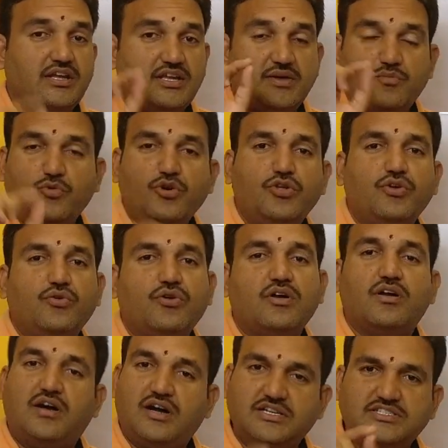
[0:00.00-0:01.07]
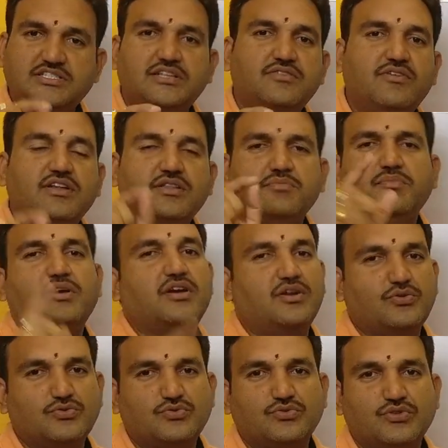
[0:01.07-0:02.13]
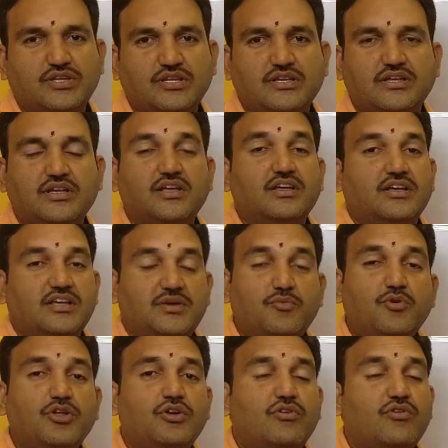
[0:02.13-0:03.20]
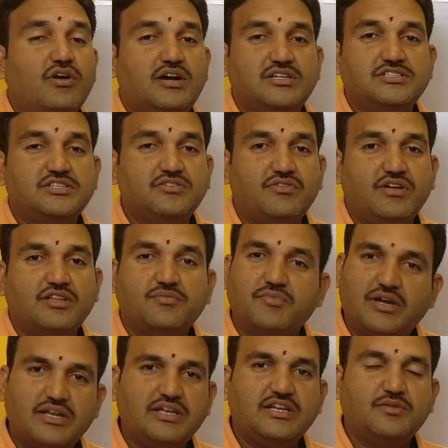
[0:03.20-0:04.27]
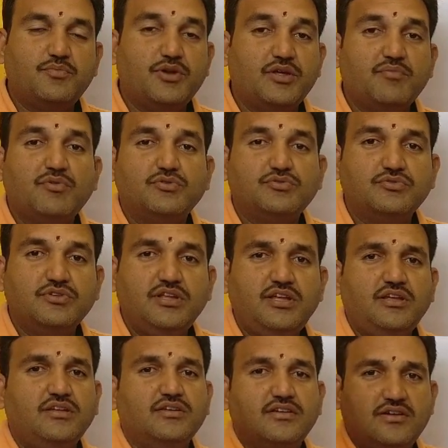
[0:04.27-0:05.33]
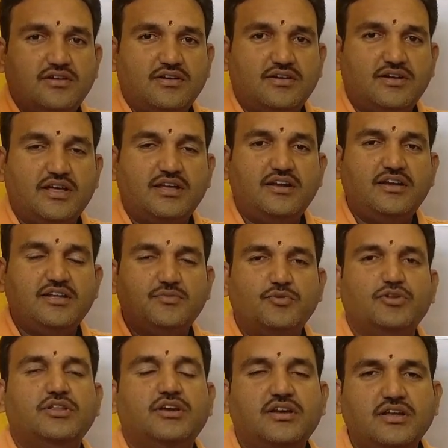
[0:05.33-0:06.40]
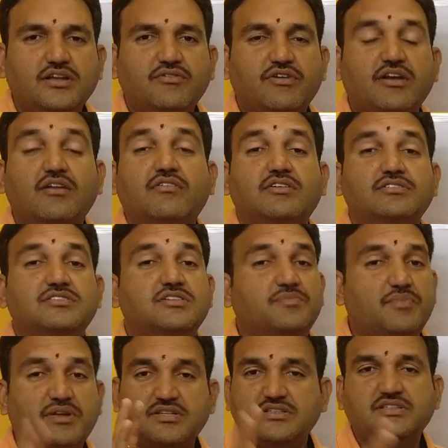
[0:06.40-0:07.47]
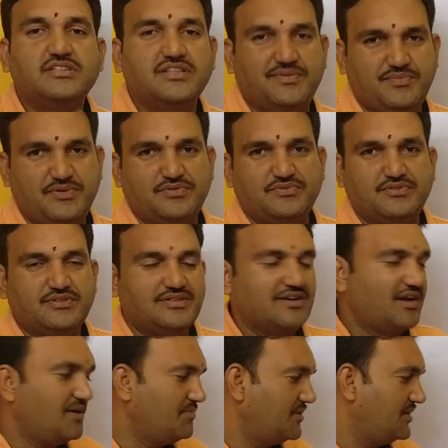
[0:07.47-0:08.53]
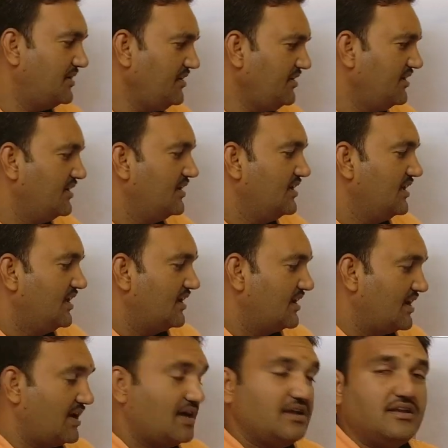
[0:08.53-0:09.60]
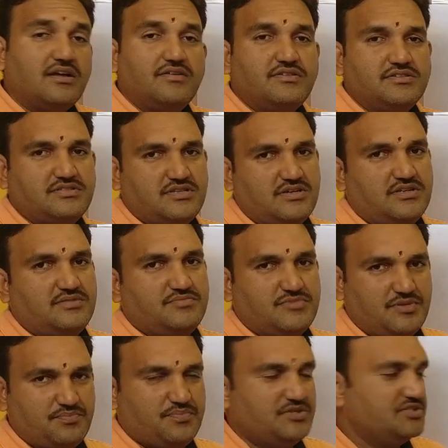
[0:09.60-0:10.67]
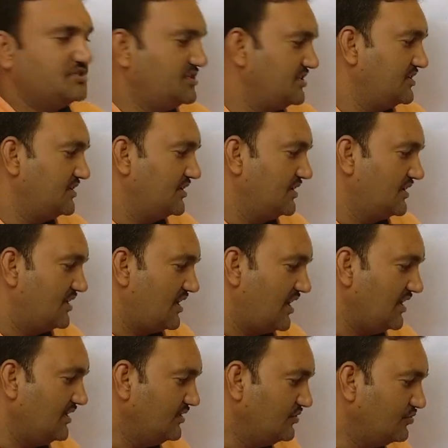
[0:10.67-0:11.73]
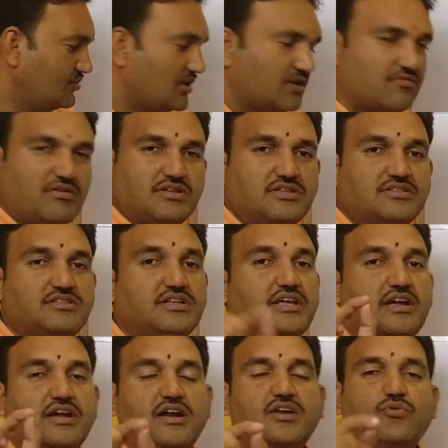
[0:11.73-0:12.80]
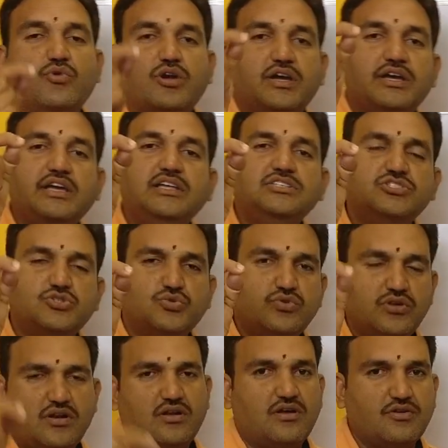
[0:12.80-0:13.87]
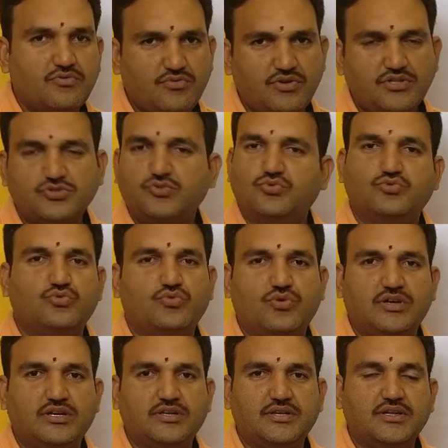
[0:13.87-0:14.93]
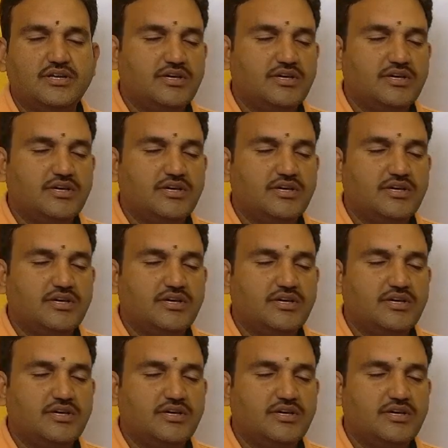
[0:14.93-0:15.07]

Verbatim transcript: యముడి యొక్క ఆశీర్వాదం మీకు కలుగుతుంది యముడి యొక్క ఆశీర్వాదం కలిగినప్పుడు ఏమవుతుంది డైరెక్ట్ యముడి దగ్గరికి వెళ్ళవలసిన పరిస్థితి ఏర్పడుతుంది కాబట్టి నాలుగవ స్థానం తప్పించి ఐదు తర్వాత అసలు ఎక్కడ ఒక ఇంచు కూడా రాకుండా చూసుకోవాలి